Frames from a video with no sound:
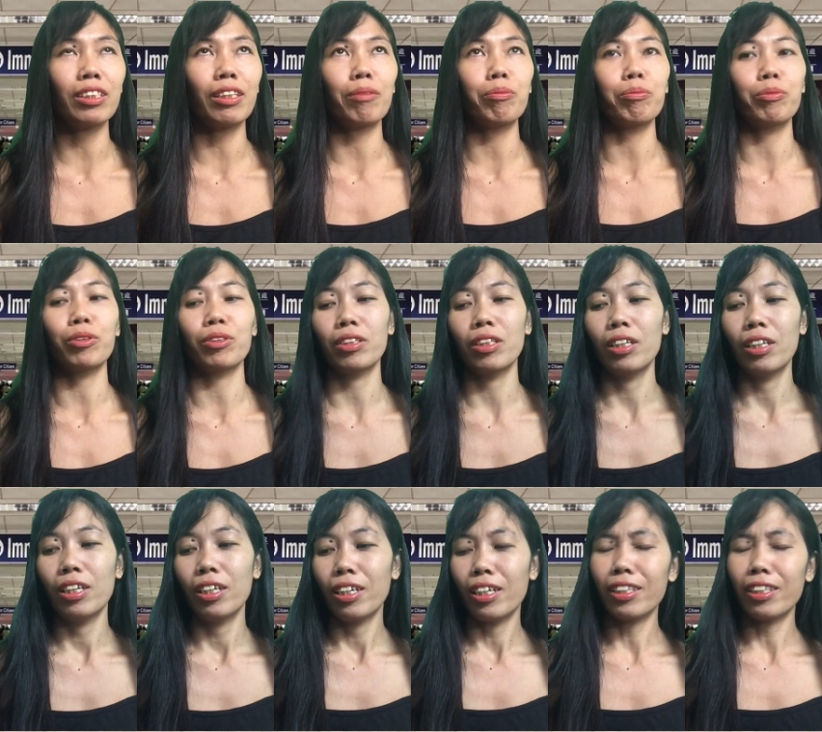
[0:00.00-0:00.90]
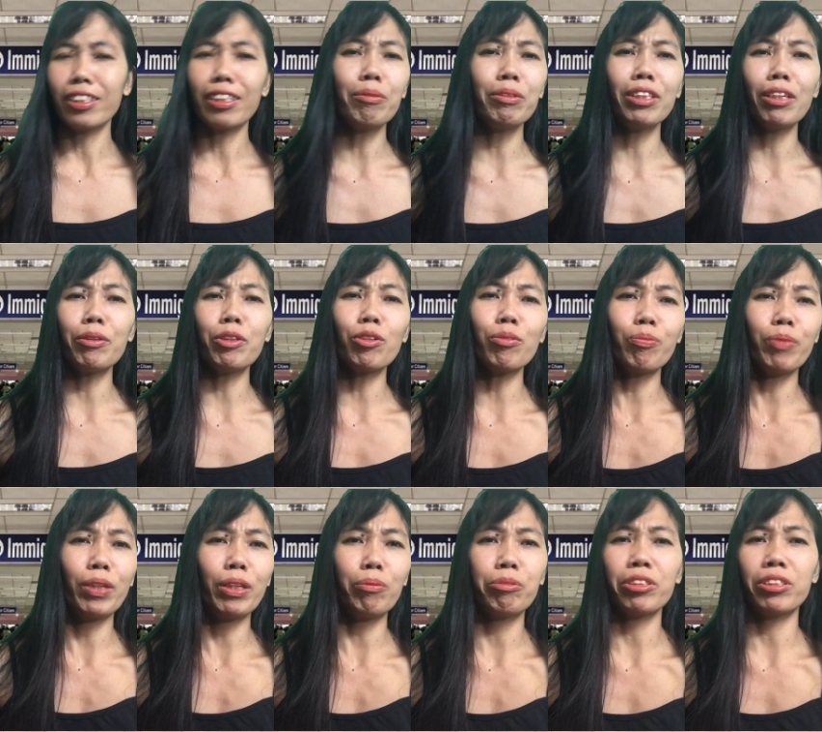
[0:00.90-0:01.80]
Tapos, ang dami-dami kong
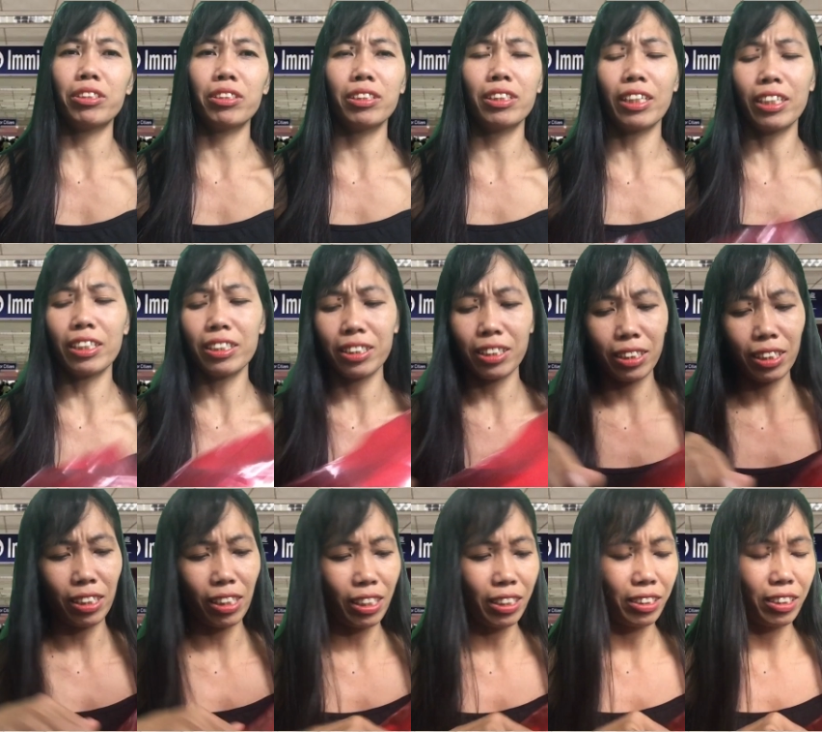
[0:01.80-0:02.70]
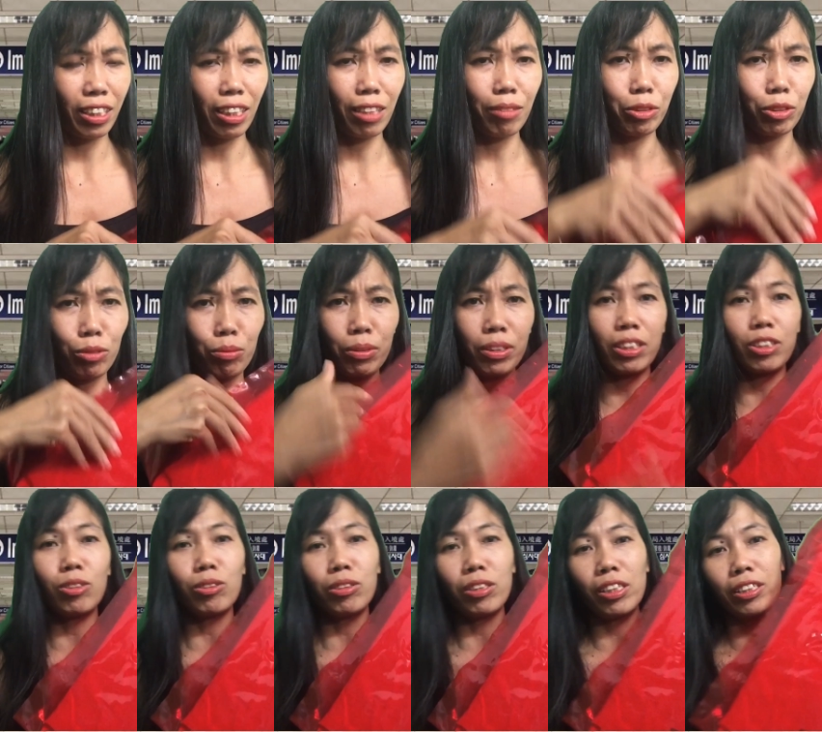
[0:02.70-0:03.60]
papers, guys, na dala. Ang dami. So, pang
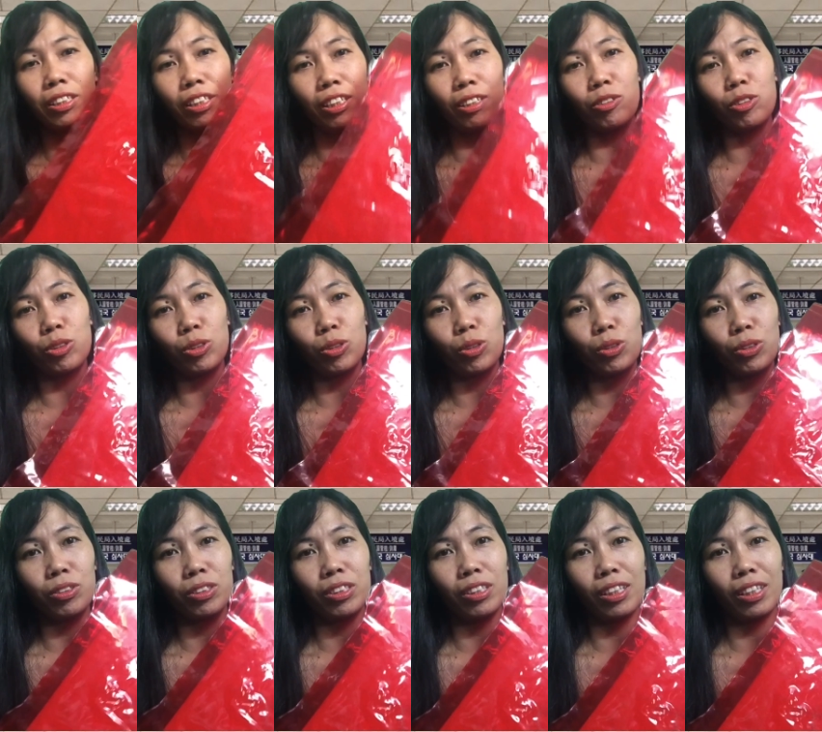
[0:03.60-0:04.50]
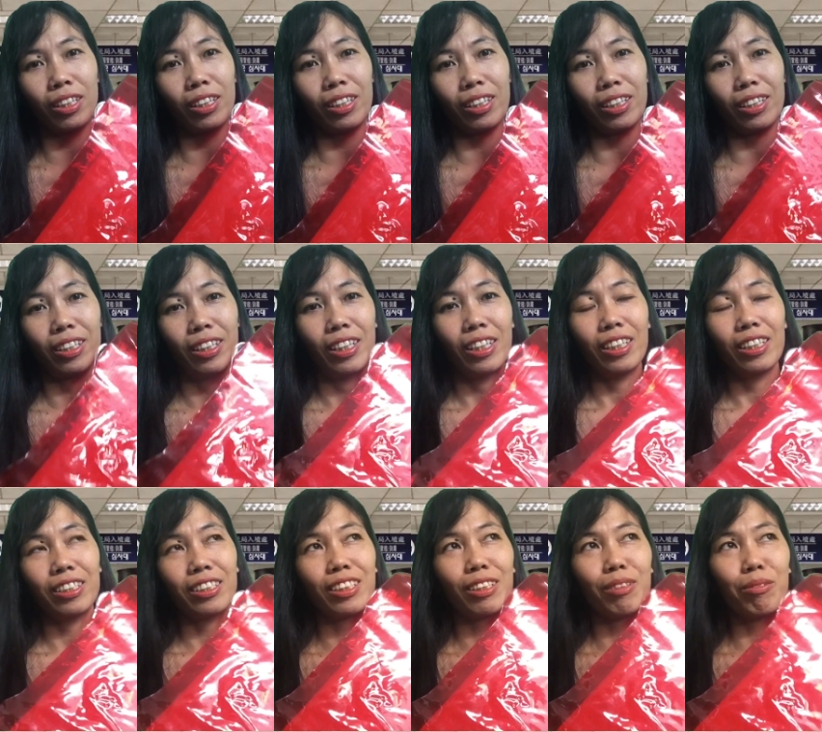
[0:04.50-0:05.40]
ito dala-dala ko to sa,
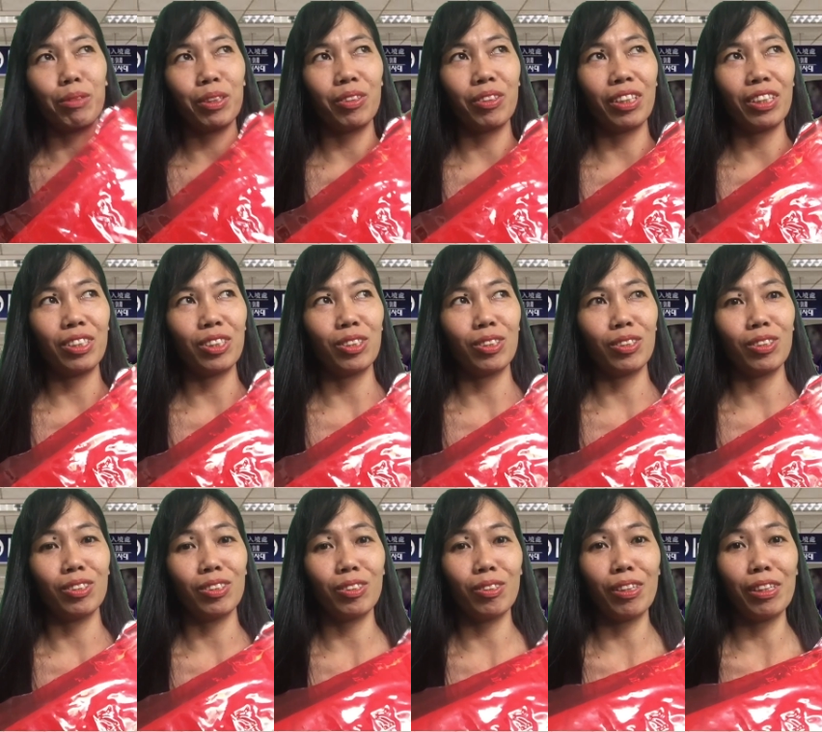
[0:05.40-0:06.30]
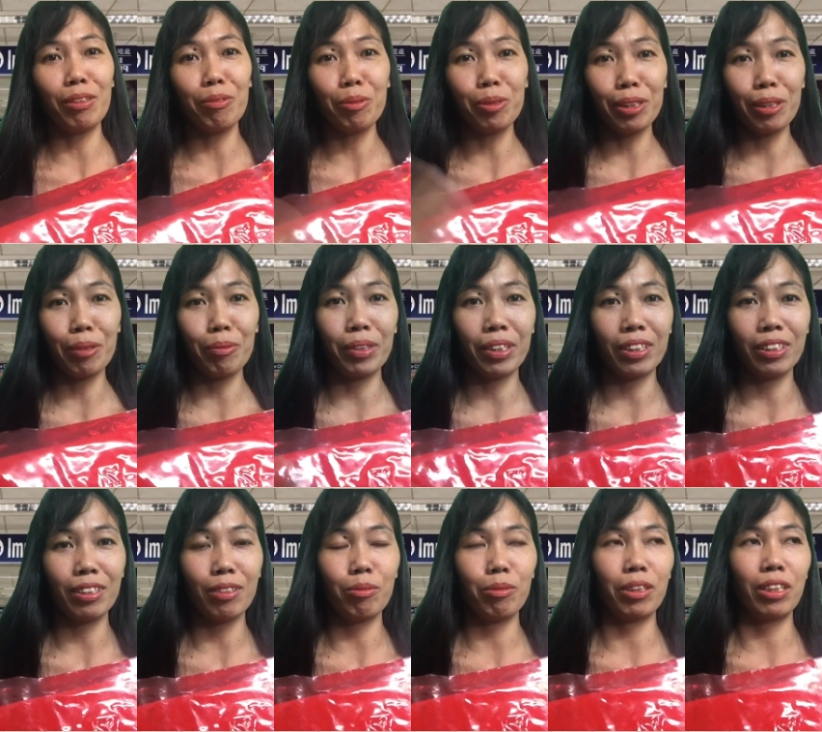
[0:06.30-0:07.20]
sa immigration. So, alam mo
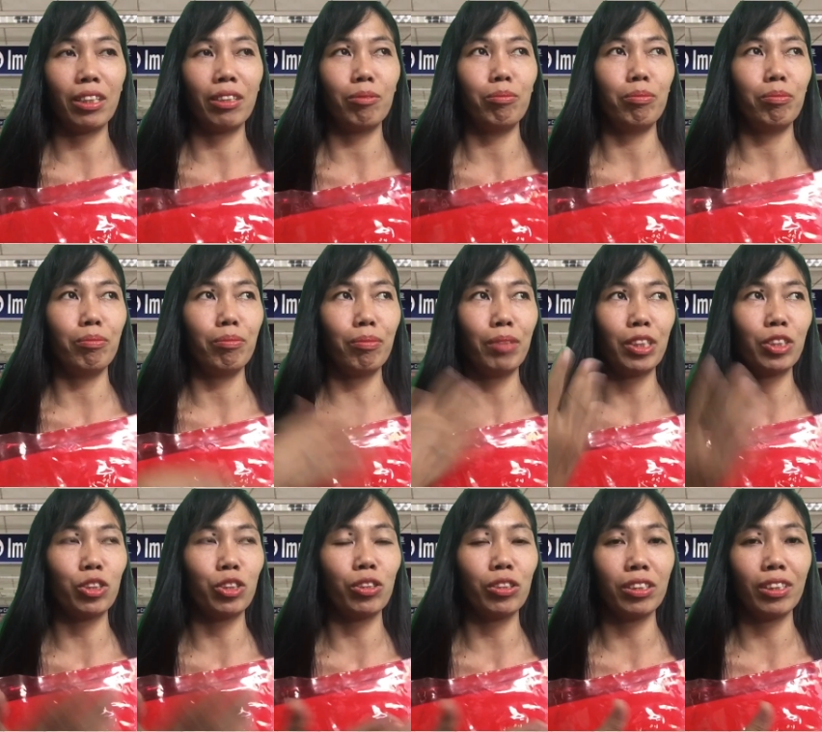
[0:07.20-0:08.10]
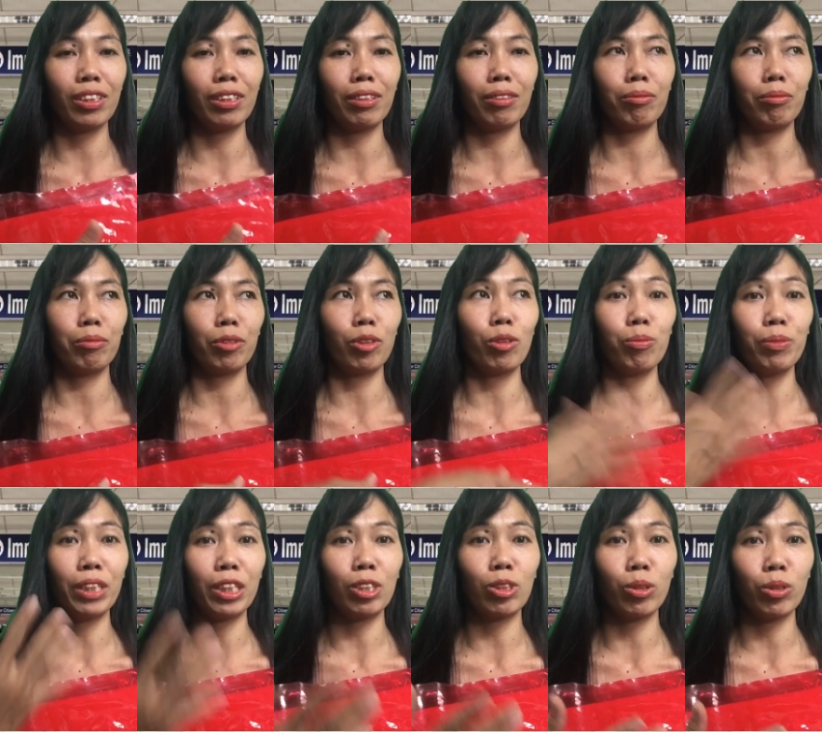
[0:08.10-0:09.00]
naman, di ba? Make sure na
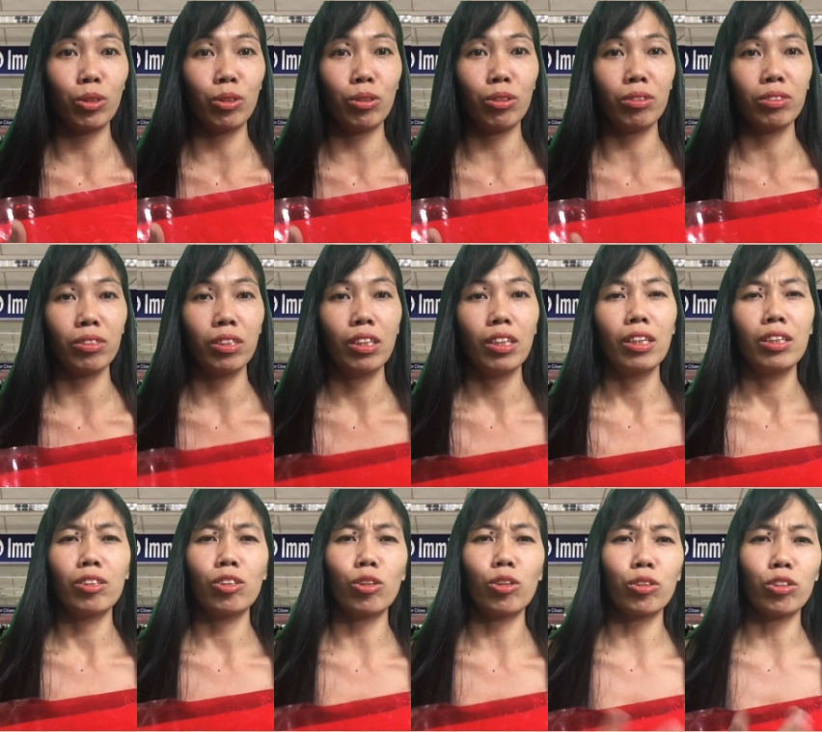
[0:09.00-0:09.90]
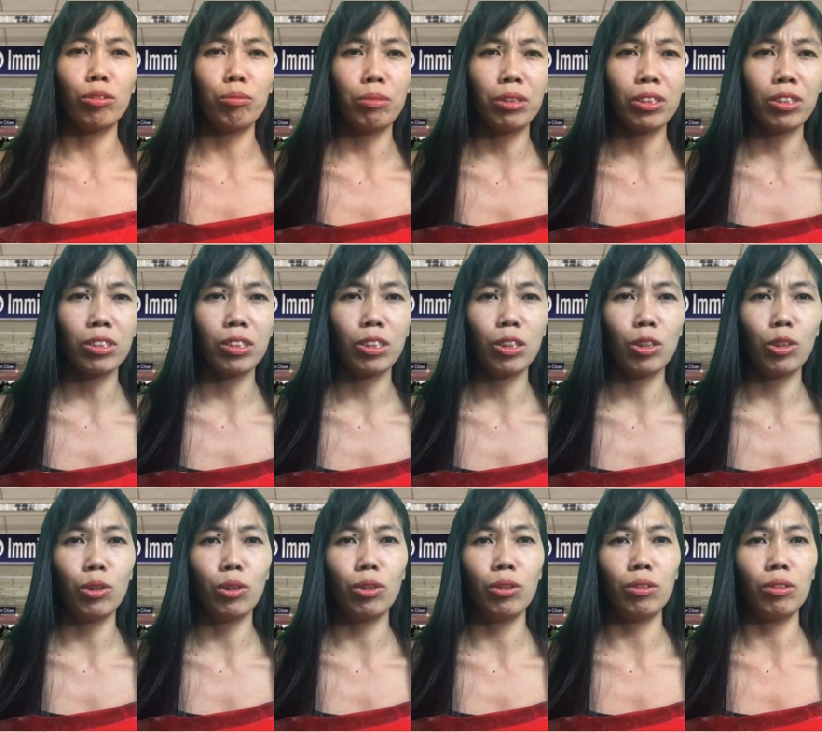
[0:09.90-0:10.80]
kompleto yung documents
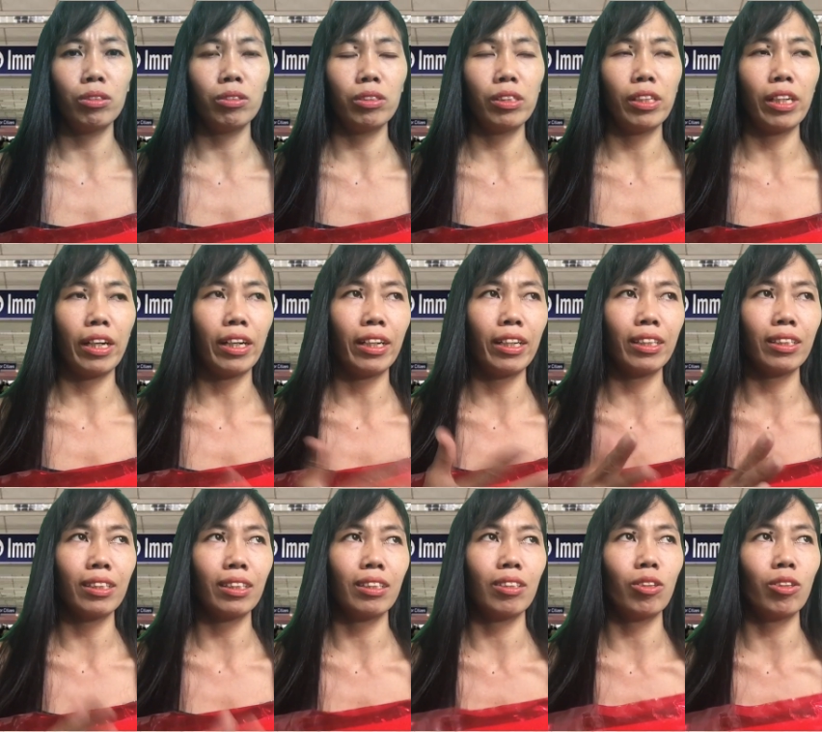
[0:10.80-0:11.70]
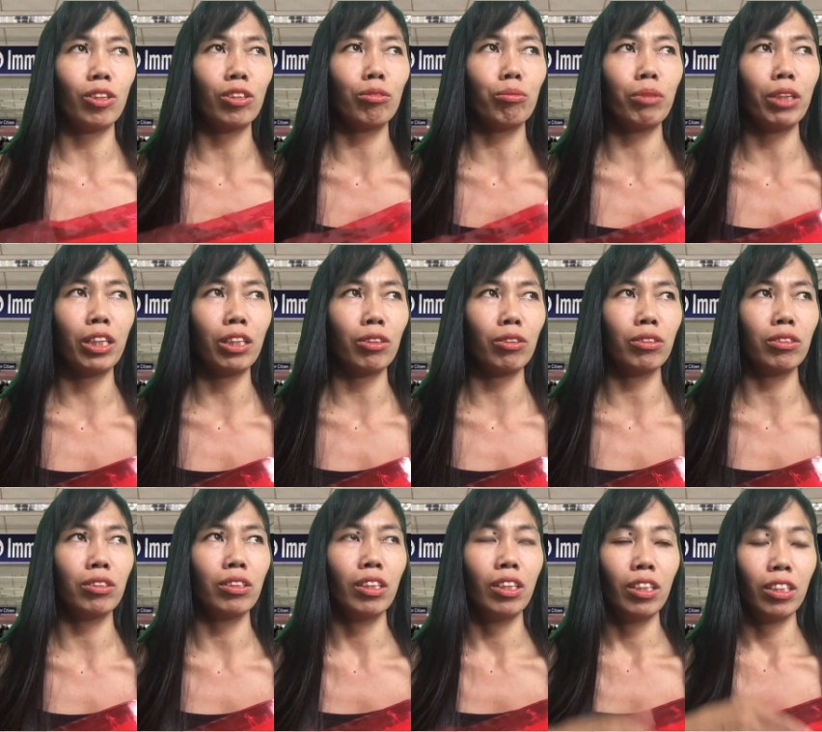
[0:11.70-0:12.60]
nyo, lahat, kung ano
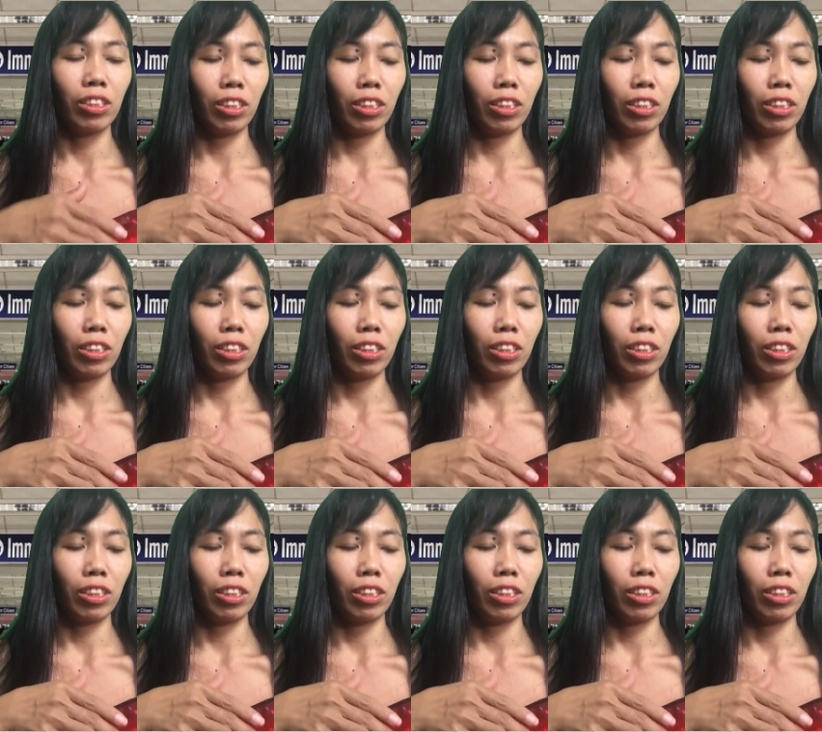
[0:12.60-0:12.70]
meron.